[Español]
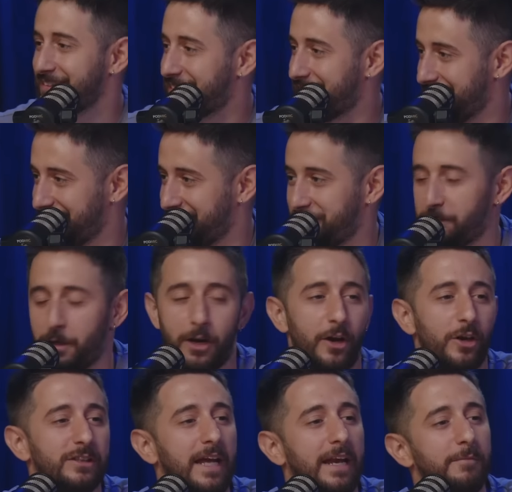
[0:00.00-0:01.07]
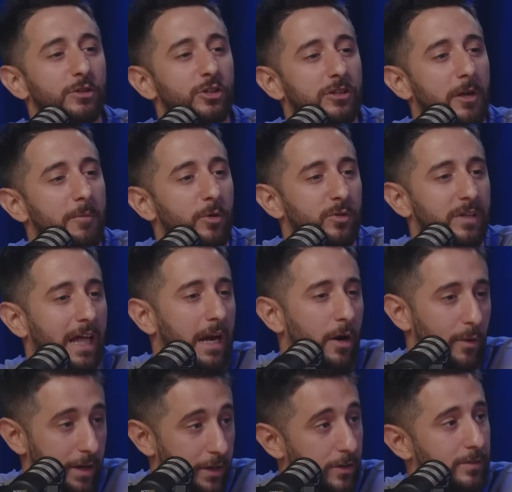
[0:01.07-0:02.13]
Sí. Bueno, nos daremos otra oportunidad a
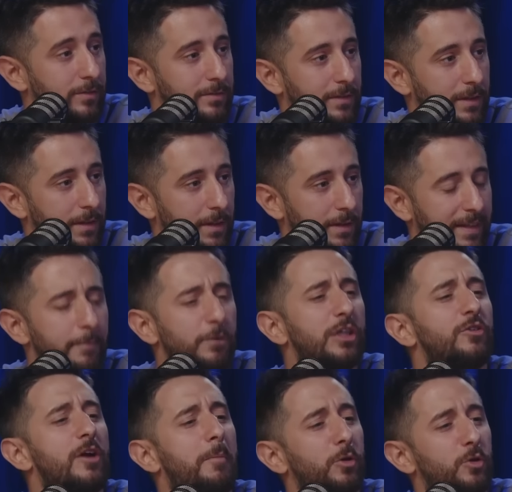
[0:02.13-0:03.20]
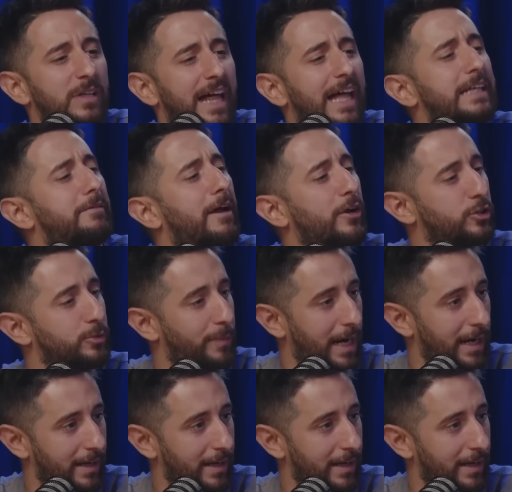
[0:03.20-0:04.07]
Laura y yo. ¿Sí? Démosle una oportunidad a llevarnos mal.